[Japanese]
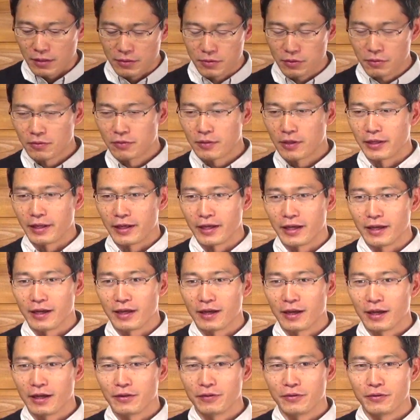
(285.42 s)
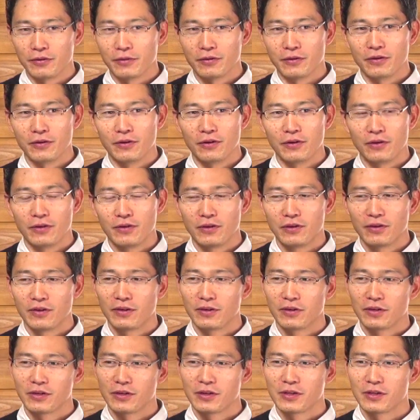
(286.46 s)
ところがねあの
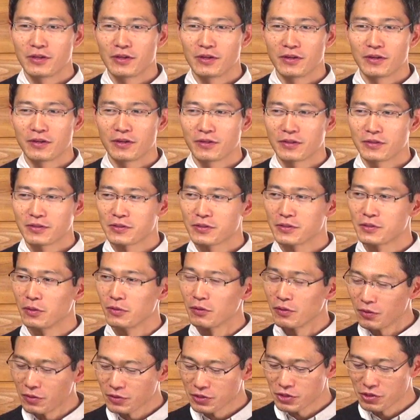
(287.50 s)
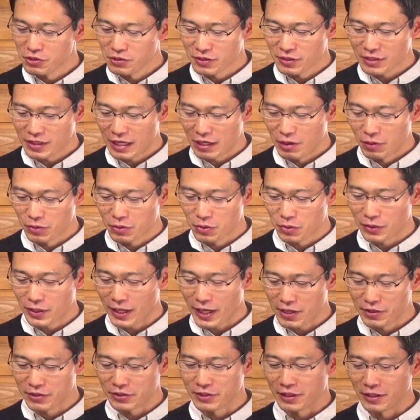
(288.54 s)
その瞬間を
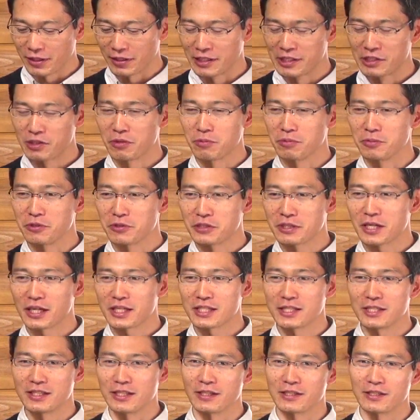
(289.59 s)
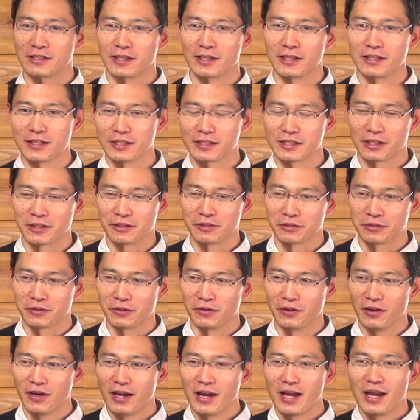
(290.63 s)
捉えるっていうのは非常に難しいんですねなぜかという
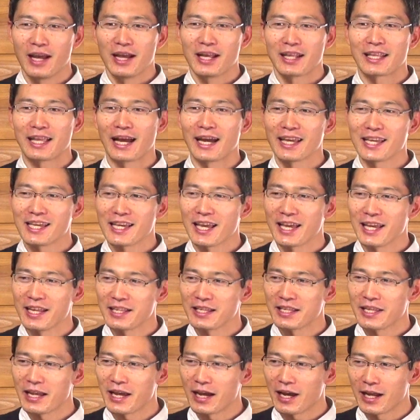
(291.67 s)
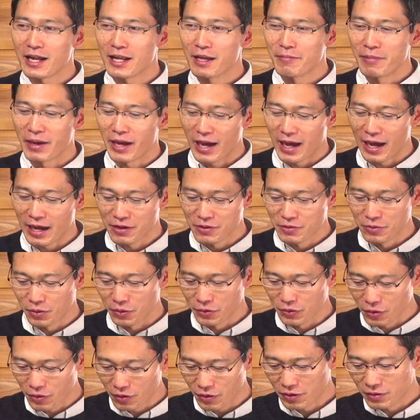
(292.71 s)
と大変であればある
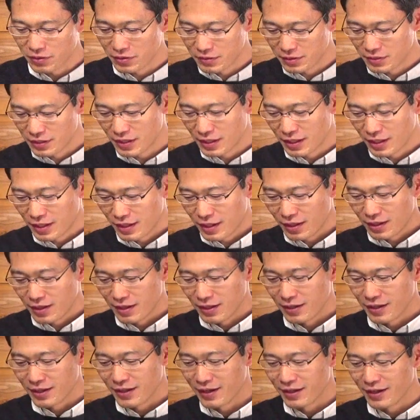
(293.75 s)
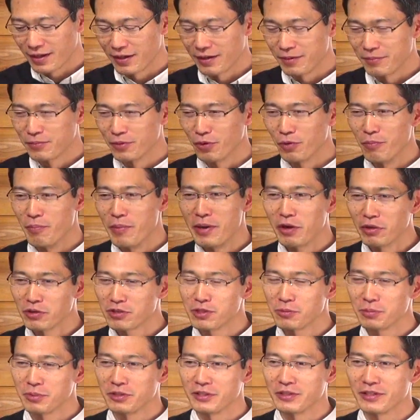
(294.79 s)
ほどえー、もう目を
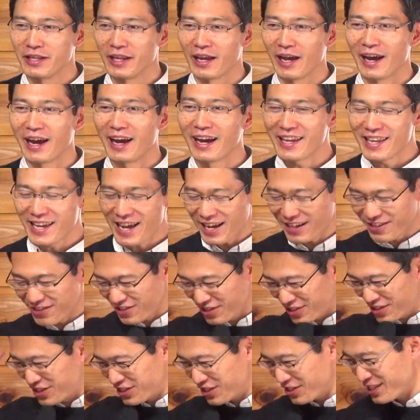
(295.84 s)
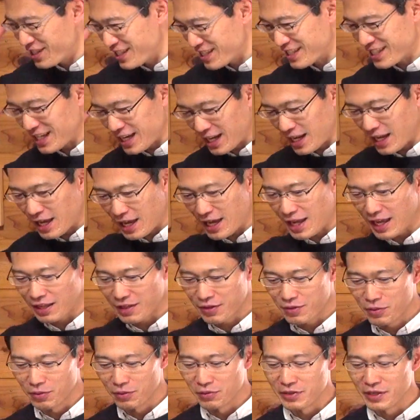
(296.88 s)
つぶって「早く過ぎ去れ!」
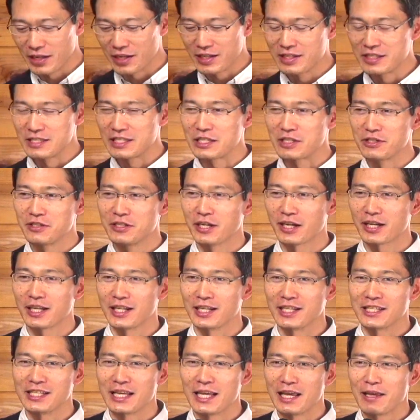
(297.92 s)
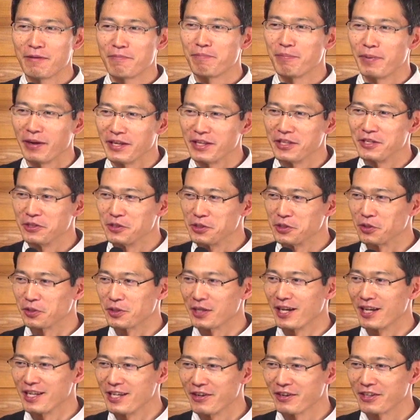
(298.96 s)
と念じるだけで精一杯という状
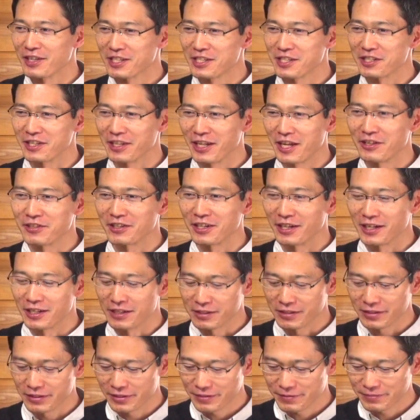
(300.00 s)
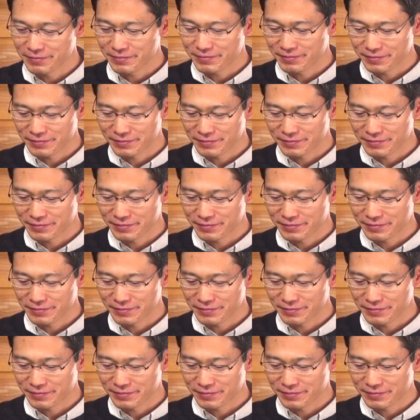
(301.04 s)
態に私たちはなるからですね、